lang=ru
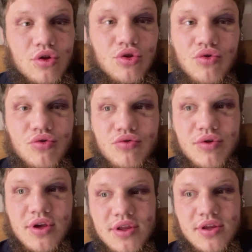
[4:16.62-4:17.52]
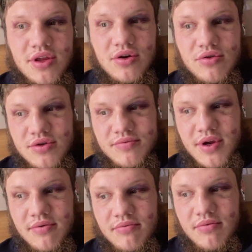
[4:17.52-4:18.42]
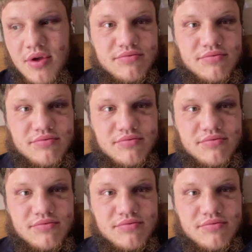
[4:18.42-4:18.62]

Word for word: Но ну, это такое прям